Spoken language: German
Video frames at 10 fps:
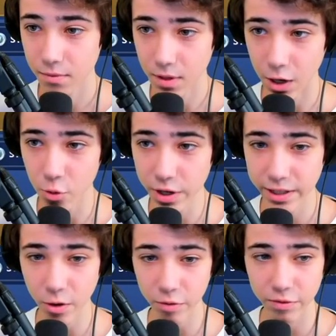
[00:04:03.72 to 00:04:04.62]
Ja, coole
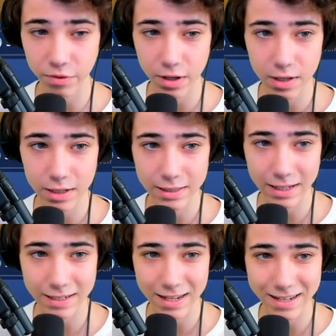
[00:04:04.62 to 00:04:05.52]
Idee auf jeden Fall.
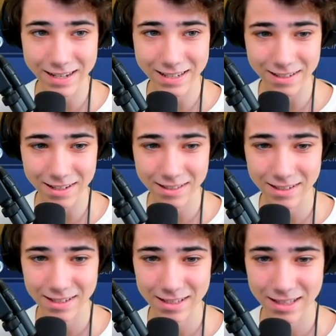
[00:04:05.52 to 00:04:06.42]
Dann nächste
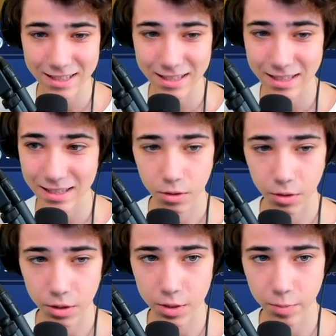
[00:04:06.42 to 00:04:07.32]
Seite. So,
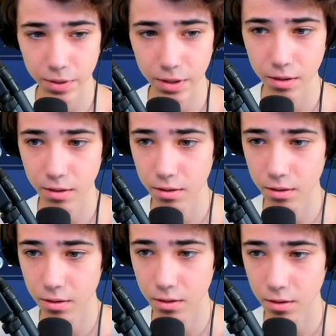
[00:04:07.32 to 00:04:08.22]
XP.
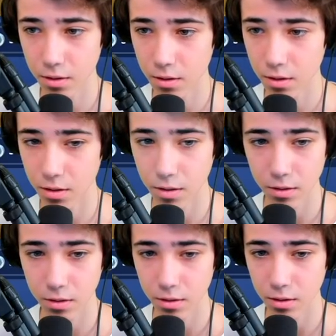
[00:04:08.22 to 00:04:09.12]

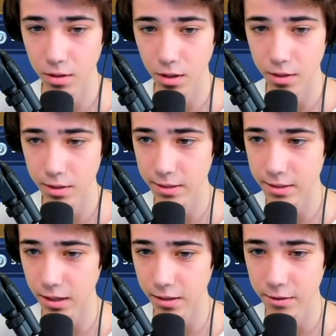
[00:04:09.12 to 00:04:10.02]
Ja, die ganzen
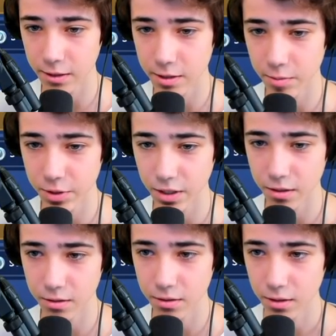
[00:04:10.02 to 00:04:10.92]
Sachen interessieren mich gar
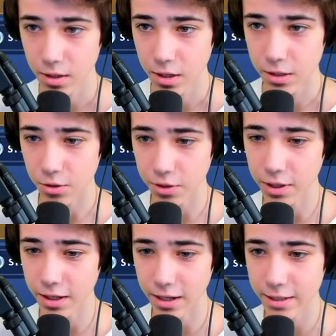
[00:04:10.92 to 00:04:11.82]
nicht. So,
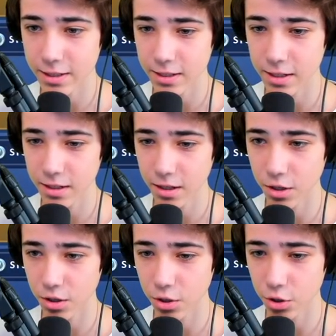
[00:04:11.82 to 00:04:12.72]
hier der nächste Skin.
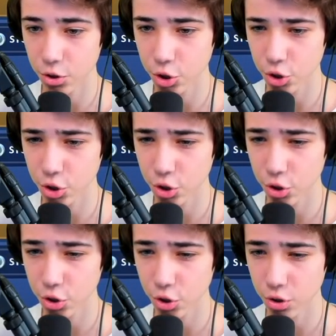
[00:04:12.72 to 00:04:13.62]

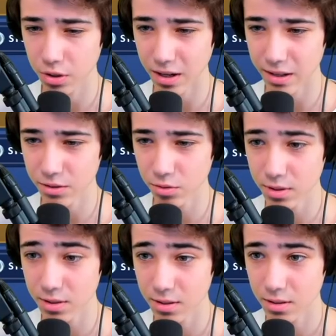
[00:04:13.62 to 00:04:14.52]

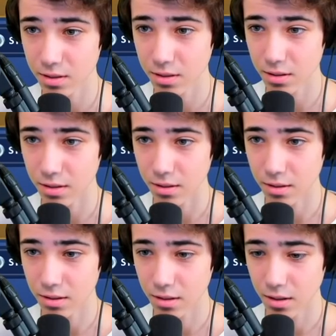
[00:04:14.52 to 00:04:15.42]
Stratus.
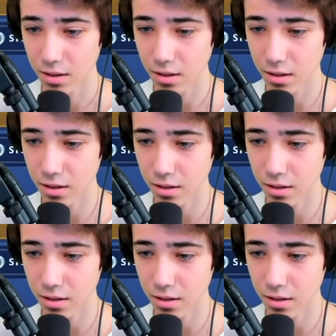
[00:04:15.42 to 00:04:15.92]
Äh.